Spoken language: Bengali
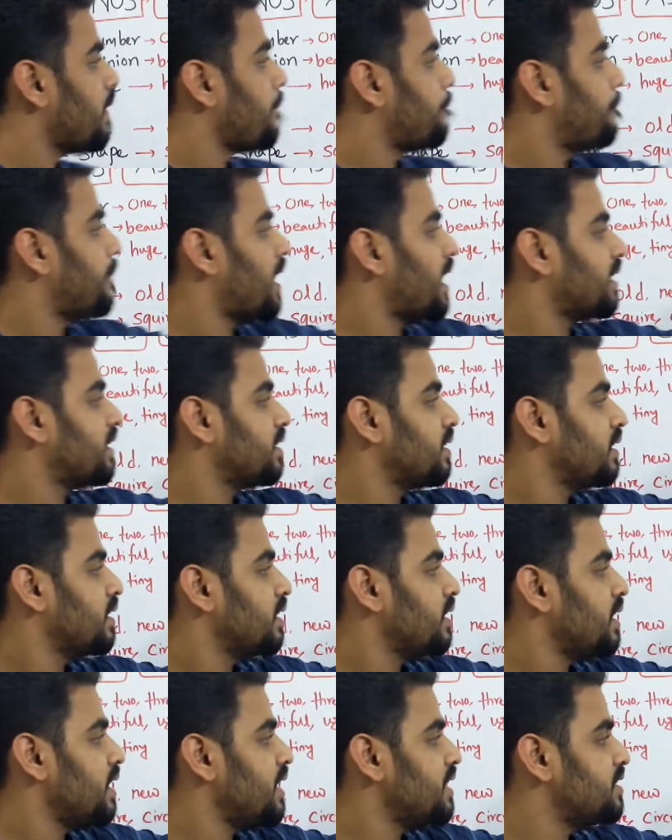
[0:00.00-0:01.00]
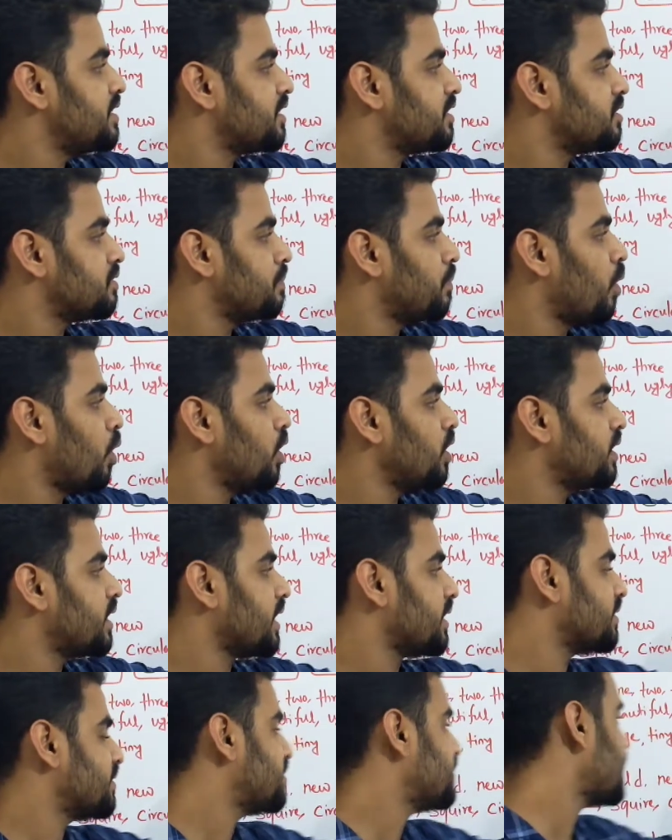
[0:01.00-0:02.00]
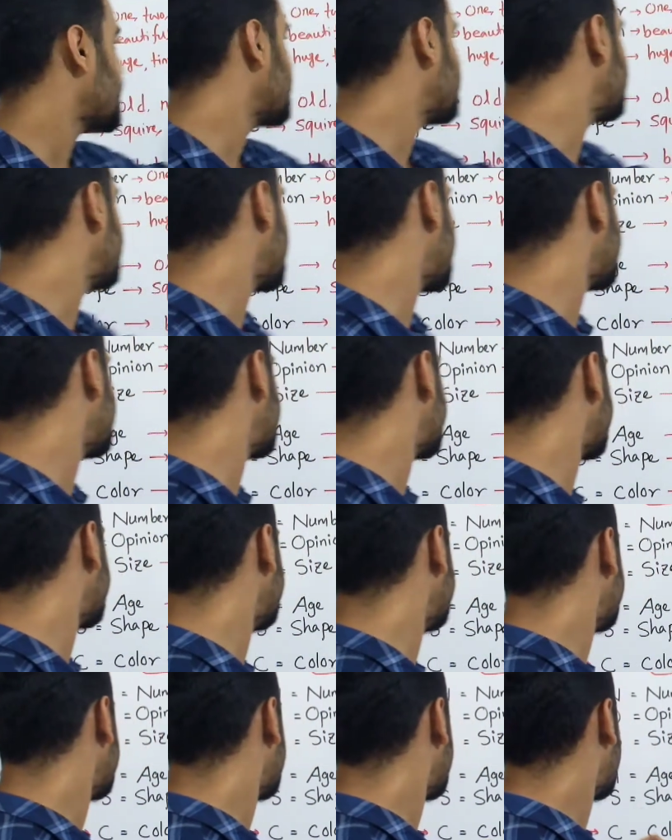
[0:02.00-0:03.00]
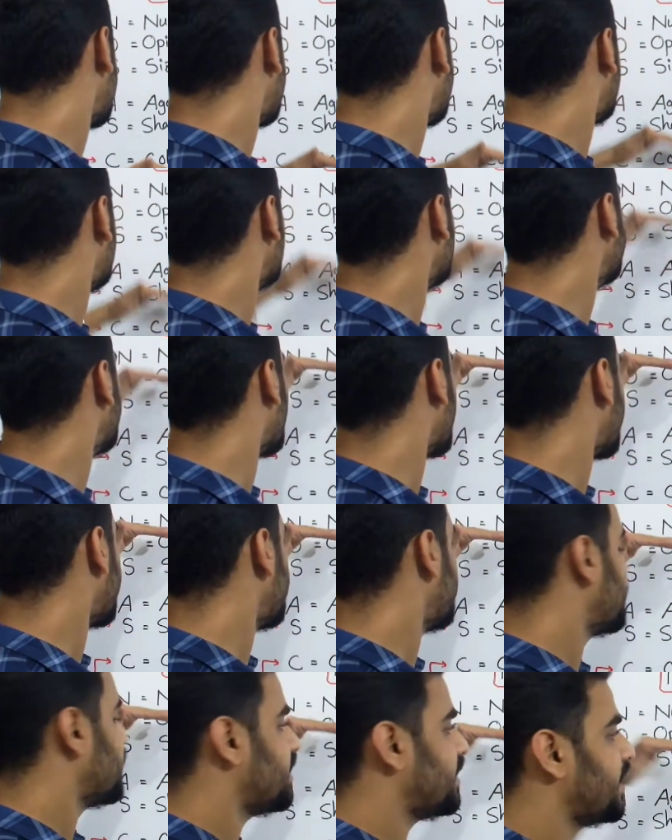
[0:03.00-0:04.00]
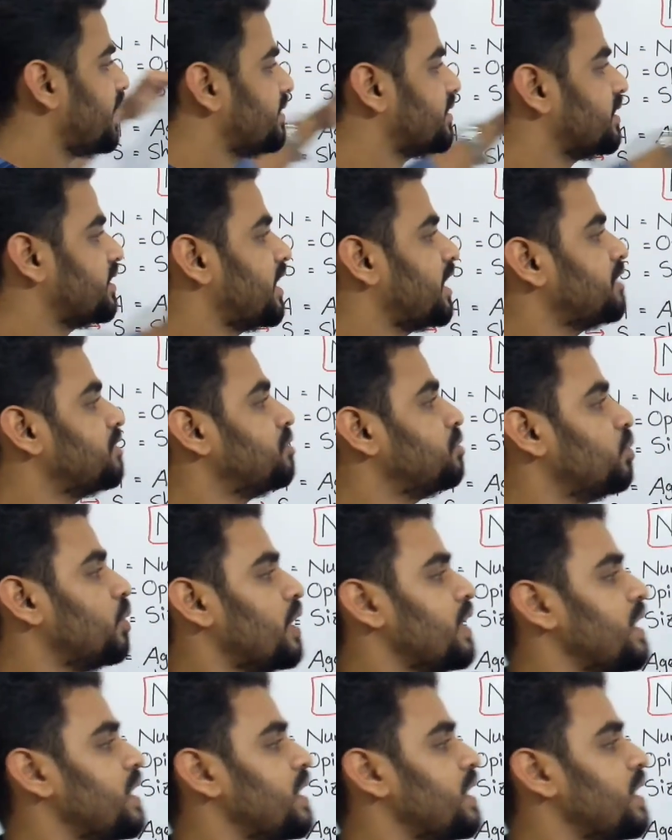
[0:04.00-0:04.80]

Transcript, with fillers: বাট এই যে স্মলটা সাইজটা আছে উপরে ঠিক আছে দ্যাটস ওয়াই